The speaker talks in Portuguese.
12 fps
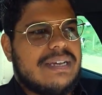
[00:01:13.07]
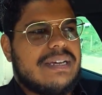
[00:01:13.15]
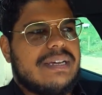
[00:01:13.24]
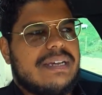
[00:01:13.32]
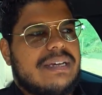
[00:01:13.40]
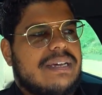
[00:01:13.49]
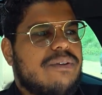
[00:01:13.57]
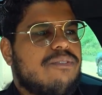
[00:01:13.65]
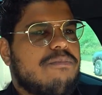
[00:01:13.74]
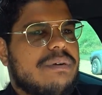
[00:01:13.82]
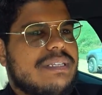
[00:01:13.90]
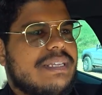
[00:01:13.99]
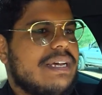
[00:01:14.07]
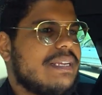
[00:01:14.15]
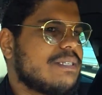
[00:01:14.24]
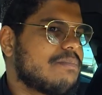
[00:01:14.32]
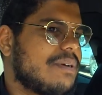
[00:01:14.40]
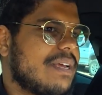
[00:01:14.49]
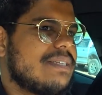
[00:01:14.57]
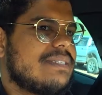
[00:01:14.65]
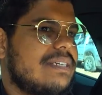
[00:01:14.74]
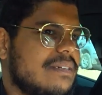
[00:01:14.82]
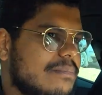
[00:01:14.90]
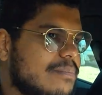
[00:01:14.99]
É, uma delas, por
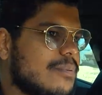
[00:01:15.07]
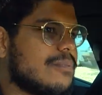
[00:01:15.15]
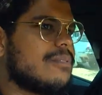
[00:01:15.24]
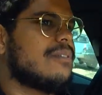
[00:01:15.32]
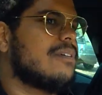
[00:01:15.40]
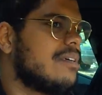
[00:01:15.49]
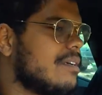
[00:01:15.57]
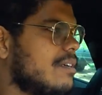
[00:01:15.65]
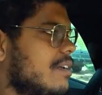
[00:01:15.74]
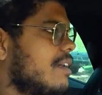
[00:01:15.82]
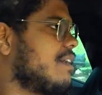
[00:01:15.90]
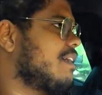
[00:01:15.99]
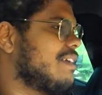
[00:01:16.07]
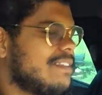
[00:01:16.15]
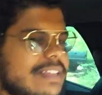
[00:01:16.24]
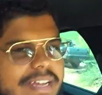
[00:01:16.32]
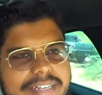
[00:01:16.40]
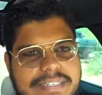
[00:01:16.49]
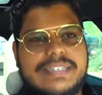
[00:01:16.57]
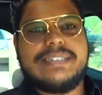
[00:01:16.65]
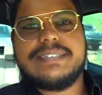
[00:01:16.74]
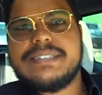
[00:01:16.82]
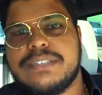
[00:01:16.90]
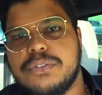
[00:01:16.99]
exemplo, é a
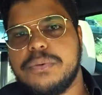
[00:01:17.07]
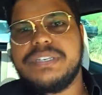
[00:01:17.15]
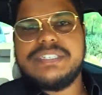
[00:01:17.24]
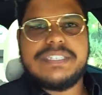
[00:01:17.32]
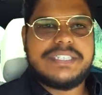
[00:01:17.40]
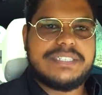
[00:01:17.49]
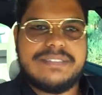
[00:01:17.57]
técnica sanduíche.